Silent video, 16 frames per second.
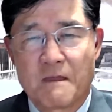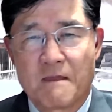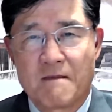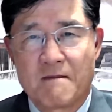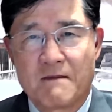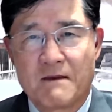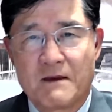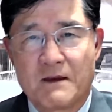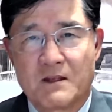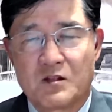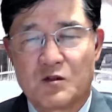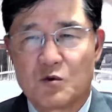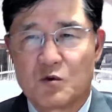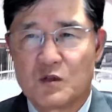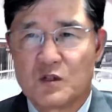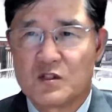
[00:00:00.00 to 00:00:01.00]
이
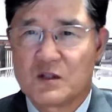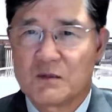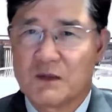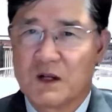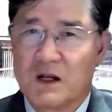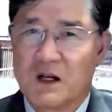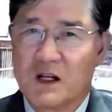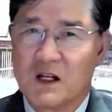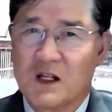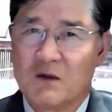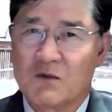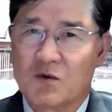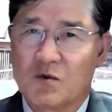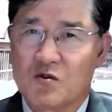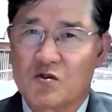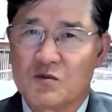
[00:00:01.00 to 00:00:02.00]
기도원이 정말 하나님
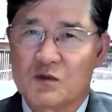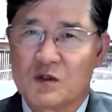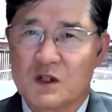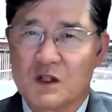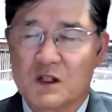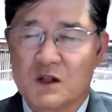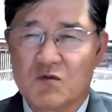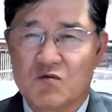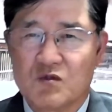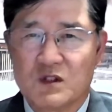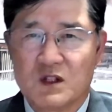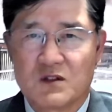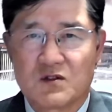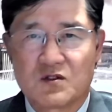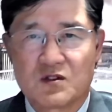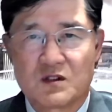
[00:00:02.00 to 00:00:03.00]
도우심으로 뭐 이렇게
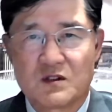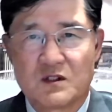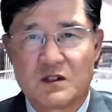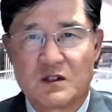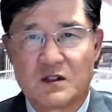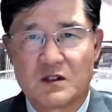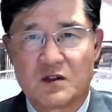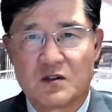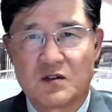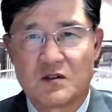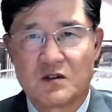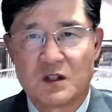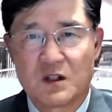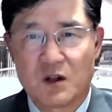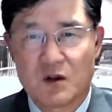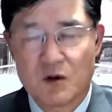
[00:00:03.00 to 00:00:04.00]
위대한 승리를
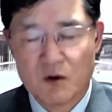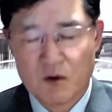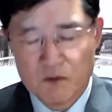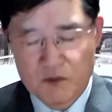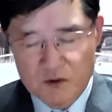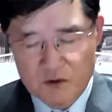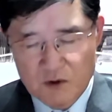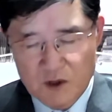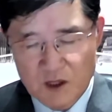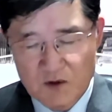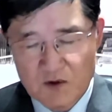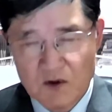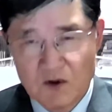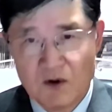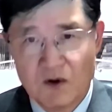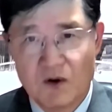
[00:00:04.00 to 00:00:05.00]
얻어내다도
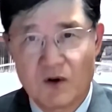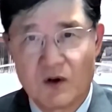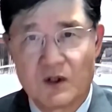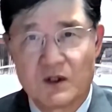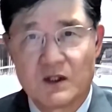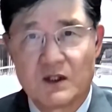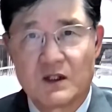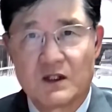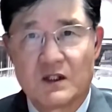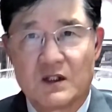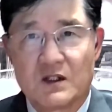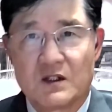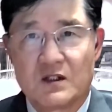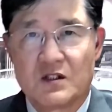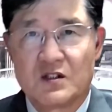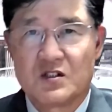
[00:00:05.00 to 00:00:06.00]
불구하고
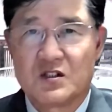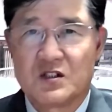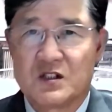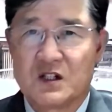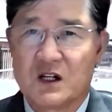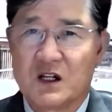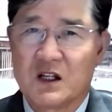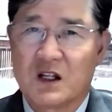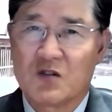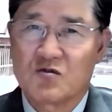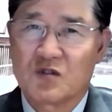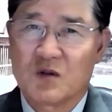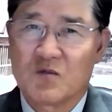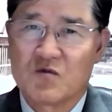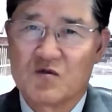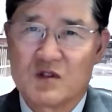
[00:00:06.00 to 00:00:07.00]
이 신앙에
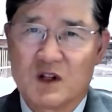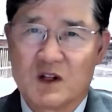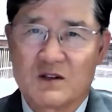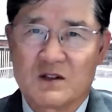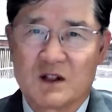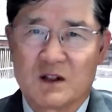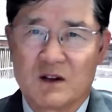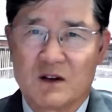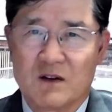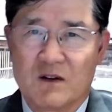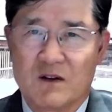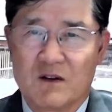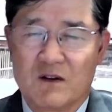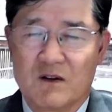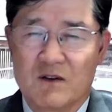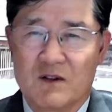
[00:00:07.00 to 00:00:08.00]
나중에 문제가 생겨요.
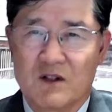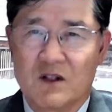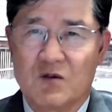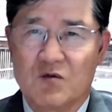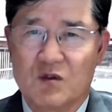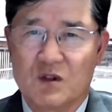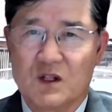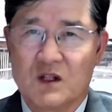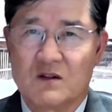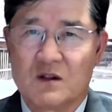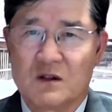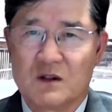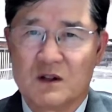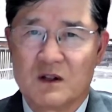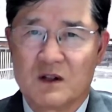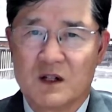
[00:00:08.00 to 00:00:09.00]
이렇게
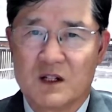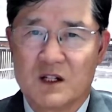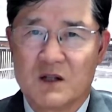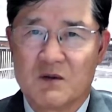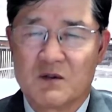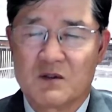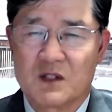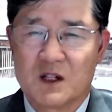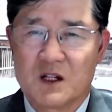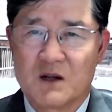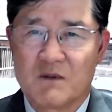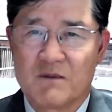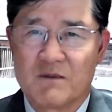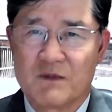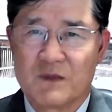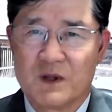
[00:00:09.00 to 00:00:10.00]
위대했던 하나님의
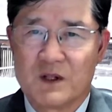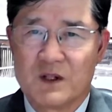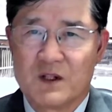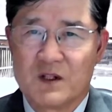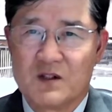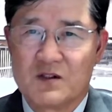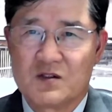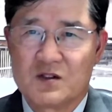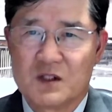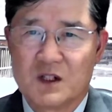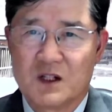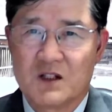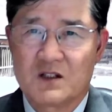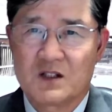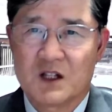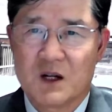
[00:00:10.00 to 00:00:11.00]
사람,
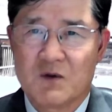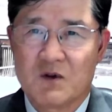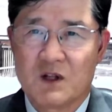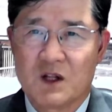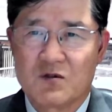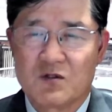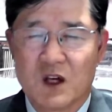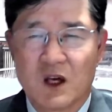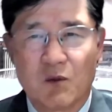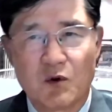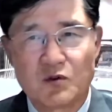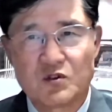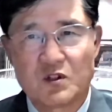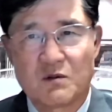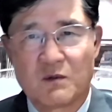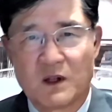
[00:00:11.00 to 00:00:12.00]
신앙의 사람들 나중에
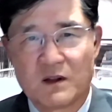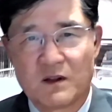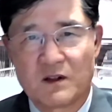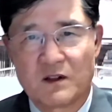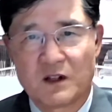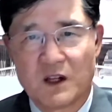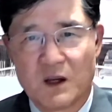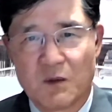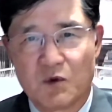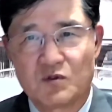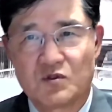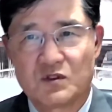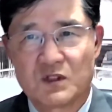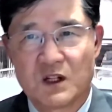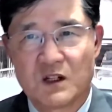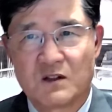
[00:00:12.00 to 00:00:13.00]
에봇을 만들어요. 그
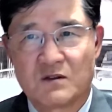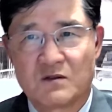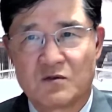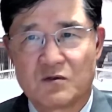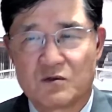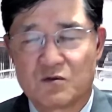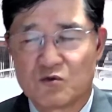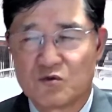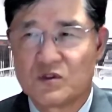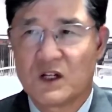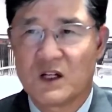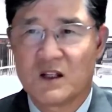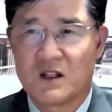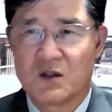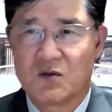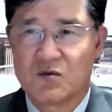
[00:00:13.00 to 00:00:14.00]
에봇이라는 건
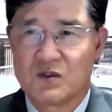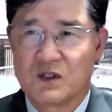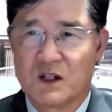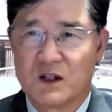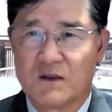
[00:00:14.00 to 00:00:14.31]
우상인데 우상.